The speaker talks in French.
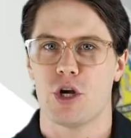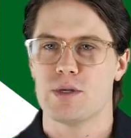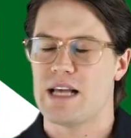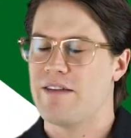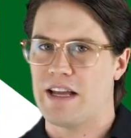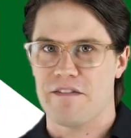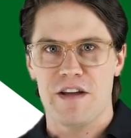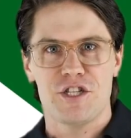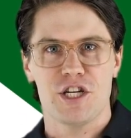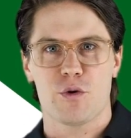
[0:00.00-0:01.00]
choses avec
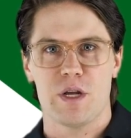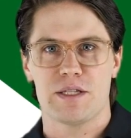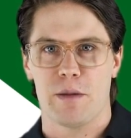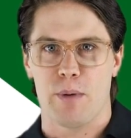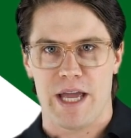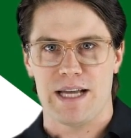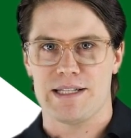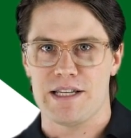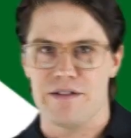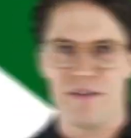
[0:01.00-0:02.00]
Veggie Greens de Progressive.